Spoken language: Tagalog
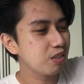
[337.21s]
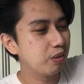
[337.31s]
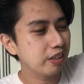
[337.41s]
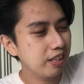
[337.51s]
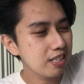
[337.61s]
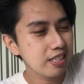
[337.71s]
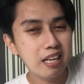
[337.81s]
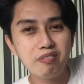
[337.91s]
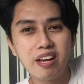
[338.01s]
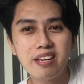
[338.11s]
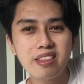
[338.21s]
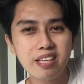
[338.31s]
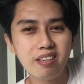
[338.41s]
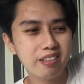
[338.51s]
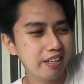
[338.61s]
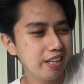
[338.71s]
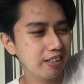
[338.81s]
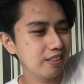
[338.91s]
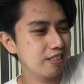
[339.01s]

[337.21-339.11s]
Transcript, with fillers: So, it doesn't have anything on it.